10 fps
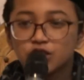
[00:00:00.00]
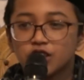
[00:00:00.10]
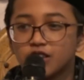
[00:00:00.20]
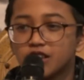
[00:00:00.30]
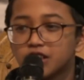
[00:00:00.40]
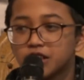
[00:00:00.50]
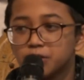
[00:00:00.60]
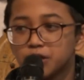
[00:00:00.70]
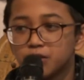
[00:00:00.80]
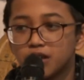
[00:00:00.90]
Salam ala
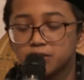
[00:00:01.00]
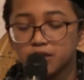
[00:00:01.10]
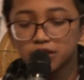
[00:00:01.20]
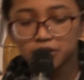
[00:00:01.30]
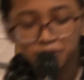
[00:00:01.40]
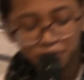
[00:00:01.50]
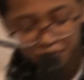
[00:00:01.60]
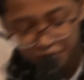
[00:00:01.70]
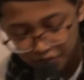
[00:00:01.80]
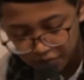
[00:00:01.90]
Nabi Muhammad.
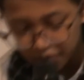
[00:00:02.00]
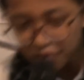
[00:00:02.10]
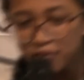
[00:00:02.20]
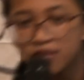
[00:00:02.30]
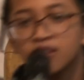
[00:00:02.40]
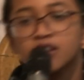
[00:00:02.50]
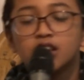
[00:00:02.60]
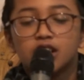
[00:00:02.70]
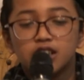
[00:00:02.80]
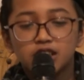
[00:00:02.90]

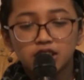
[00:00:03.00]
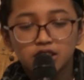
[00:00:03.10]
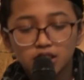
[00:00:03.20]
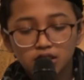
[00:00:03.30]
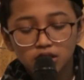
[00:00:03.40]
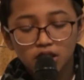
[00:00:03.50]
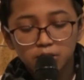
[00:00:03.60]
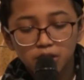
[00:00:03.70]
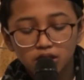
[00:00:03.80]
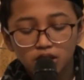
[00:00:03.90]
Hadirin yang
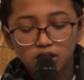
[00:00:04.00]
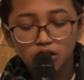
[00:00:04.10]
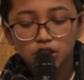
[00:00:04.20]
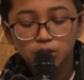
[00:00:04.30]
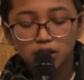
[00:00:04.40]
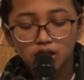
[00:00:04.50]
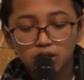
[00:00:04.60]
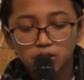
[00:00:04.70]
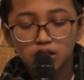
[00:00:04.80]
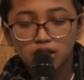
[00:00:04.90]
dirahmati Allah
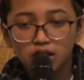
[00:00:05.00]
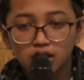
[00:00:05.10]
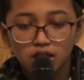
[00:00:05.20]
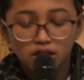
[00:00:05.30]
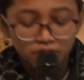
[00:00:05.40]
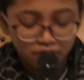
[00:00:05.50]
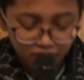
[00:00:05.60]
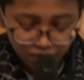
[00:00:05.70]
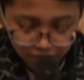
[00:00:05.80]
Subhanahu wa taala.